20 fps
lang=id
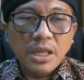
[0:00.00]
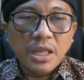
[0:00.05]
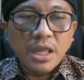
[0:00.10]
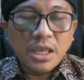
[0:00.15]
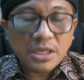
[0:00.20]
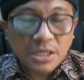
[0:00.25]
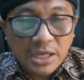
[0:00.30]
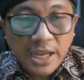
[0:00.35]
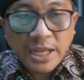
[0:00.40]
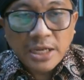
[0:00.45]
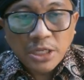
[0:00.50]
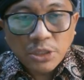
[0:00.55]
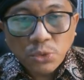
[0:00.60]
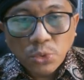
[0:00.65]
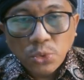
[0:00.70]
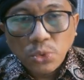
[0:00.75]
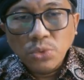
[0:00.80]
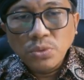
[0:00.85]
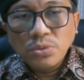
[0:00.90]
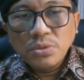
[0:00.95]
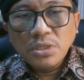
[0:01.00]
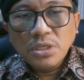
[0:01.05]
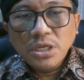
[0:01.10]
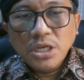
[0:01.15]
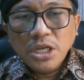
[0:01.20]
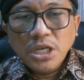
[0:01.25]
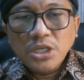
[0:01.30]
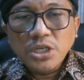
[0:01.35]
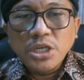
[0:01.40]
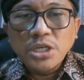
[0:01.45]
Selain itu,
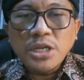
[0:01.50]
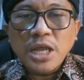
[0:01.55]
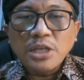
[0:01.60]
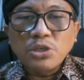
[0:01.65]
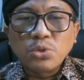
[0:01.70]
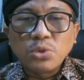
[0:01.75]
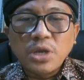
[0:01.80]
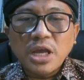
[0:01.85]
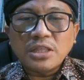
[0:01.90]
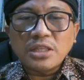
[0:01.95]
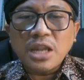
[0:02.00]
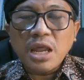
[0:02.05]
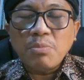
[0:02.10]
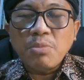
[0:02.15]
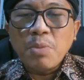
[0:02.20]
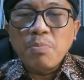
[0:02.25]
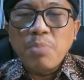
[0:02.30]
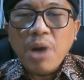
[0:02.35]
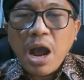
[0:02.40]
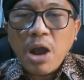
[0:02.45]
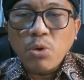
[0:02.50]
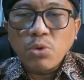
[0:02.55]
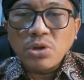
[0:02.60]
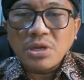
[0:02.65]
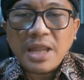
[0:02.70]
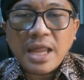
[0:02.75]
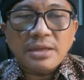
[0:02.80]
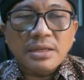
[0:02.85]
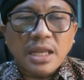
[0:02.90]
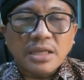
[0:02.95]
Cina juga telah membangun
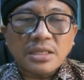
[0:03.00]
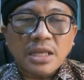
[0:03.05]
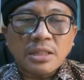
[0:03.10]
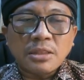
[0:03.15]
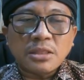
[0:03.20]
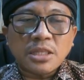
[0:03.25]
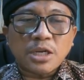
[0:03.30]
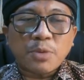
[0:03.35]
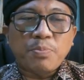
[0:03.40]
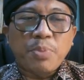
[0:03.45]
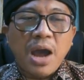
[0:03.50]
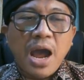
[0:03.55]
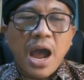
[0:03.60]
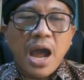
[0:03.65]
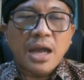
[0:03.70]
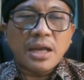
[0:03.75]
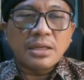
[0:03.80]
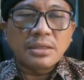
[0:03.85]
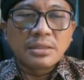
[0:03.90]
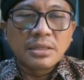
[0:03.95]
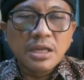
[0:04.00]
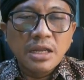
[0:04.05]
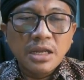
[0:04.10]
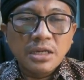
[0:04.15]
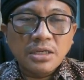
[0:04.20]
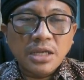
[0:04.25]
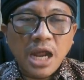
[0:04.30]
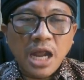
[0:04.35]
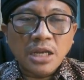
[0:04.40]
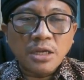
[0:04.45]
landasan terbang
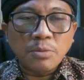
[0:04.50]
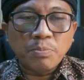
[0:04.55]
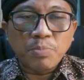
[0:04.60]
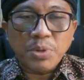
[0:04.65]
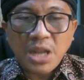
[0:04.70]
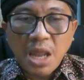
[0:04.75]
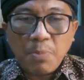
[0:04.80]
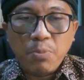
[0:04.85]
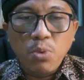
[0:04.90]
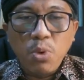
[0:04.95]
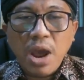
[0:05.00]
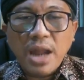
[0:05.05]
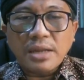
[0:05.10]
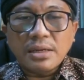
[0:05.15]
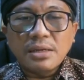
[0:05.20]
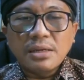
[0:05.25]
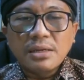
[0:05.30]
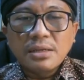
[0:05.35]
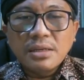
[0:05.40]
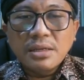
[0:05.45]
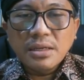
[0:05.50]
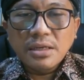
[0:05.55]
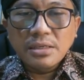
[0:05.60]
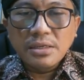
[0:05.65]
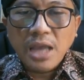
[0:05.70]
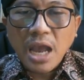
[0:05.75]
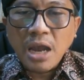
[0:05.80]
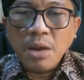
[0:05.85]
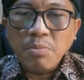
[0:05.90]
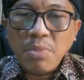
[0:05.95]
dan pelabuhan
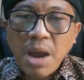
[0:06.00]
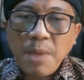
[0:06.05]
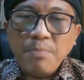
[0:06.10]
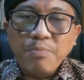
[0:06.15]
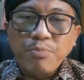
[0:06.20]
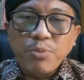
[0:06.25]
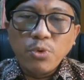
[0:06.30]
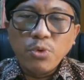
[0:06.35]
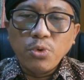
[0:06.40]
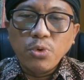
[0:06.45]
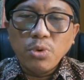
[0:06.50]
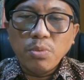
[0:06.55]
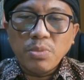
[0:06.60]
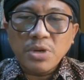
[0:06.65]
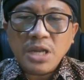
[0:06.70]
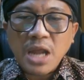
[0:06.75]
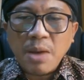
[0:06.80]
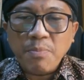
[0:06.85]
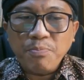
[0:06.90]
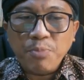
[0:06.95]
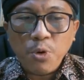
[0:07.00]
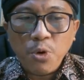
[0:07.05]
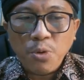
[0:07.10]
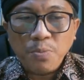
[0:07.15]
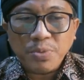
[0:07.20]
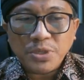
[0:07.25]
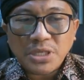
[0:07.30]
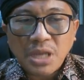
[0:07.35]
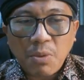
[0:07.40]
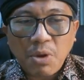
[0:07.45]
yang mampu
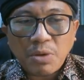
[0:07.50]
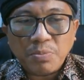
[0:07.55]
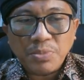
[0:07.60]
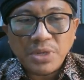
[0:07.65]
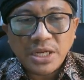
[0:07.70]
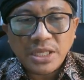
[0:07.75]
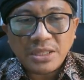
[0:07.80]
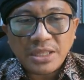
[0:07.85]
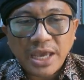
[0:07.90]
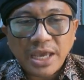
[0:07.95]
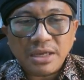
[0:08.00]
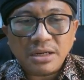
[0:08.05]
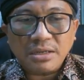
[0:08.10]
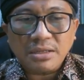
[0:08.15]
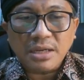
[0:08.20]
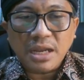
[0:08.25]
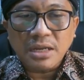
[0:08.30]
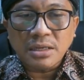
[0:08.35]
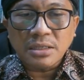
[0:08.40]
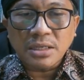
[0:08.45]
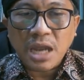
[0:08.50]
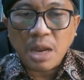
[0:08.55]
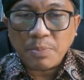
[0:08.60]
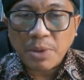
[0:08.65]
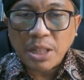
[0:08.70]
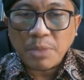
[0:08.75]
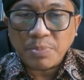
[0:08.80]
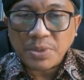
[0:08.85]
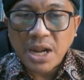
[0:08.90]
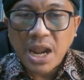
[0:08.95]
menampung pesawat militer dan
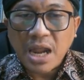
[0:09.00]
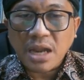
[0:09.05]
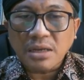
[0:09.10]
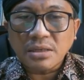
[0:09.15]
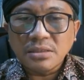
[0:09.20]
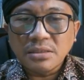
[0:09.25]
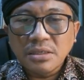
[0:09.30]
kapal perang.